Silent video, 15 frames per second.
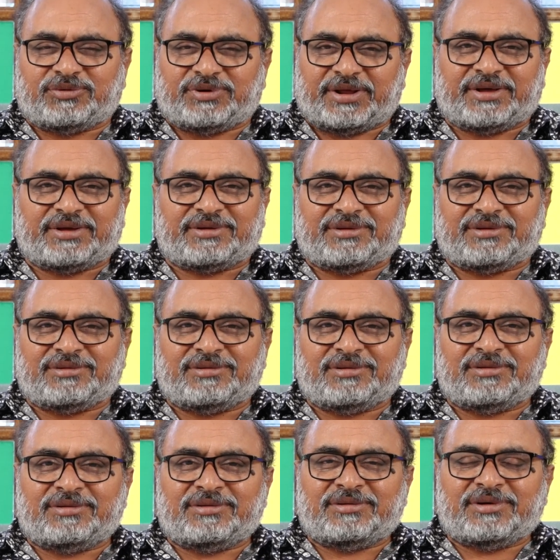ఉంటే
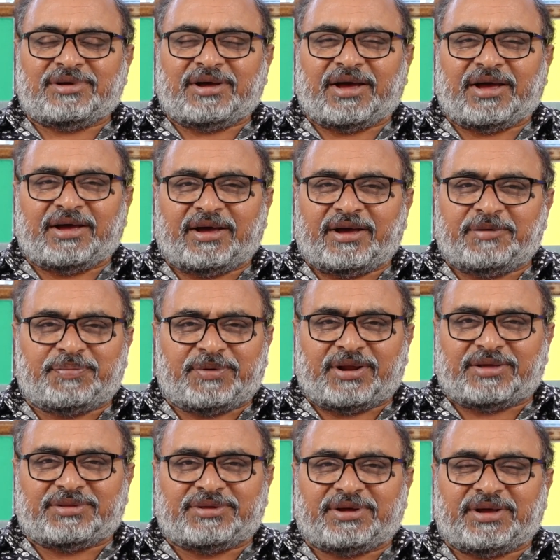హైపర్
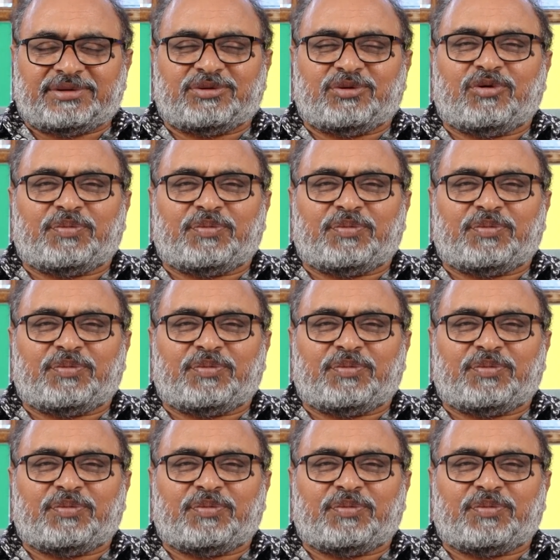హైపరాజీగా అది నో